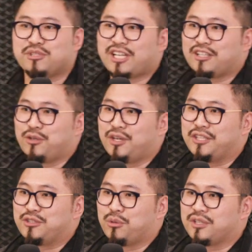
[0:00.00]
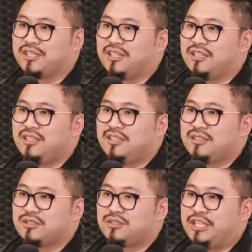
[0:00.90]
不像有很多个
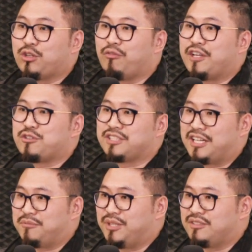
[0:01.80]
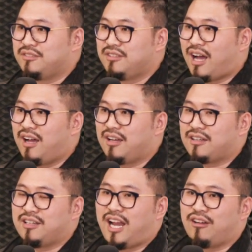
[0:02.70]
innovation 在里
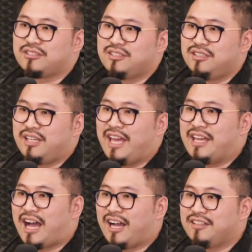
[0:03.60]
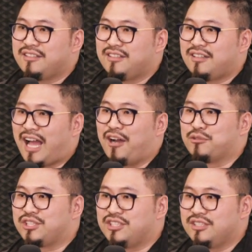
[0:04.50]
面，cloud AI
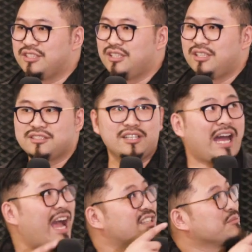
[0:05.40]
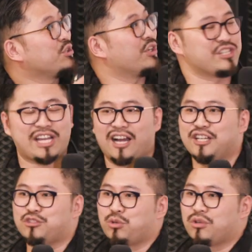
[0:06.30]
IOT，这 I 是不是又很像
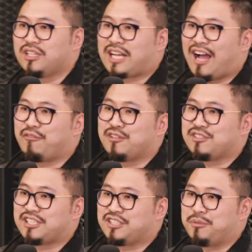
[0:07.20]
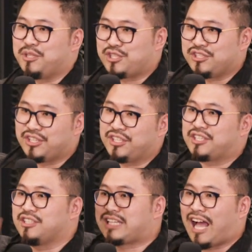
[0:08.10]
很多个咖啡师在这里面形成一
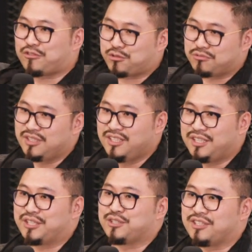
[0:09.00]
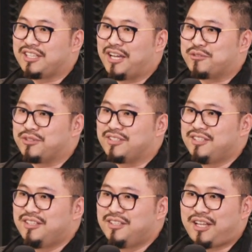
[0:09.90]
棵大树，一棵生态圈？
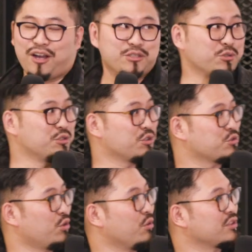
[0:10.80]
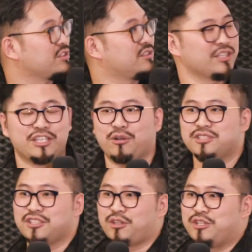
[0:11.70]
那很多人都说我成立公
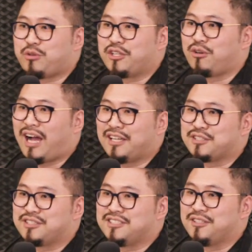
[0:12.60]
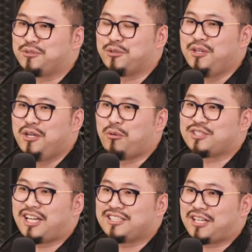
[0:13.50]
司的时候很喜欢用 I 这个字哦，因为我
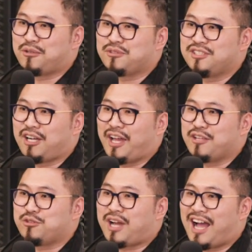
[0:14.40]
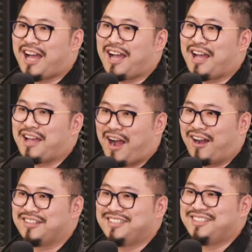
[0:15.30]
上一家公司叫 H I I I
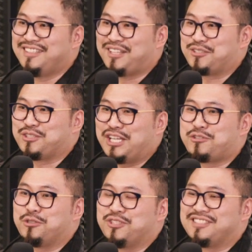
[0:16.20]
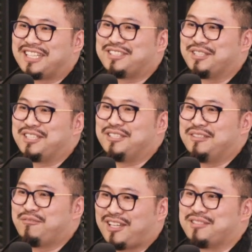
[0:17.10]
R 啊，就是一群人在这里
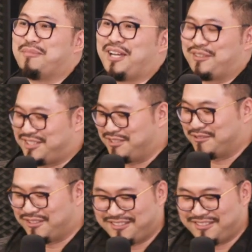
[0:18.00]
发生美好的事物，